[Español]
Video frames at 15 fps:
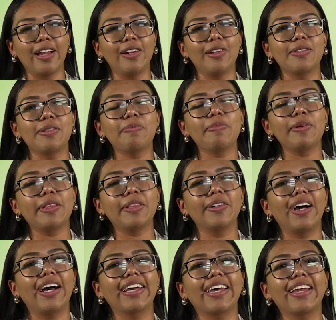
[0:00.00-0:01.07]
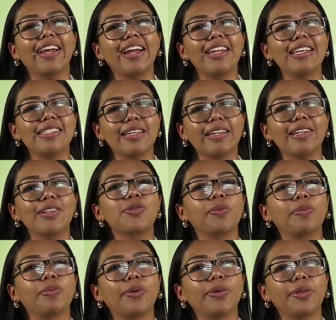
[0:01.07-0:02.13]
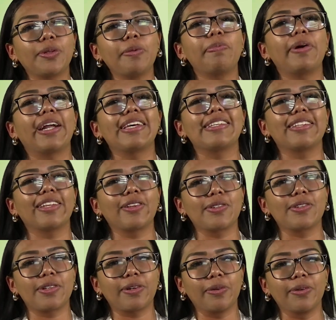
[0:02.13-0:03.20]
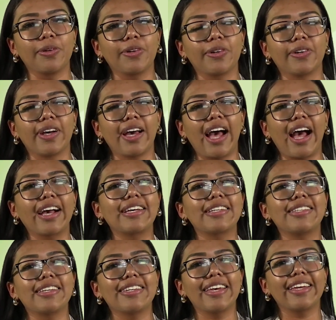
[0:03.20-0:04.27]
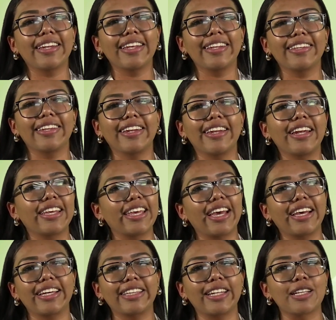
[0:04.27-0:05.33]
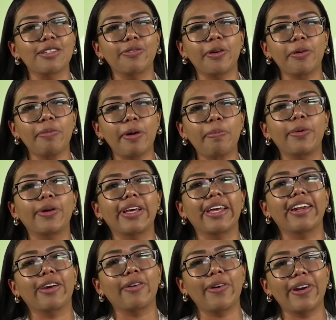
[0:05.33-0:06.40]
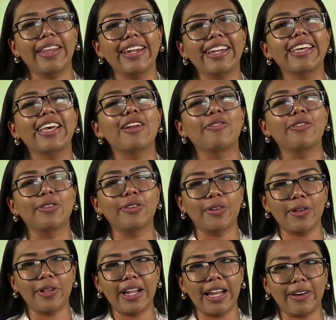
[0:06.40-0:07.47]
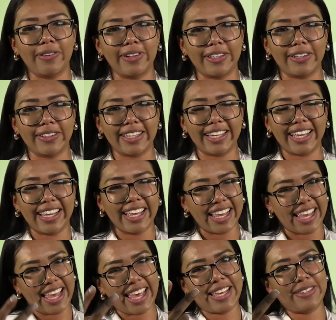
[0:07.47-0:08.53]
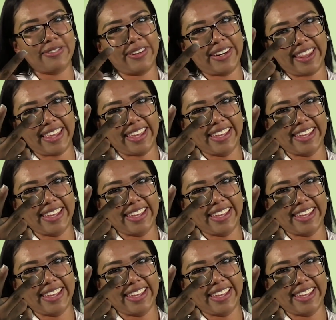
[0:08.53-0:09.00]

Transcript: Los invito a que analicen su voto para este 2 de junio, a que se llenen de energía que transforma, porque recuerden que el futuro de la 4T es verde.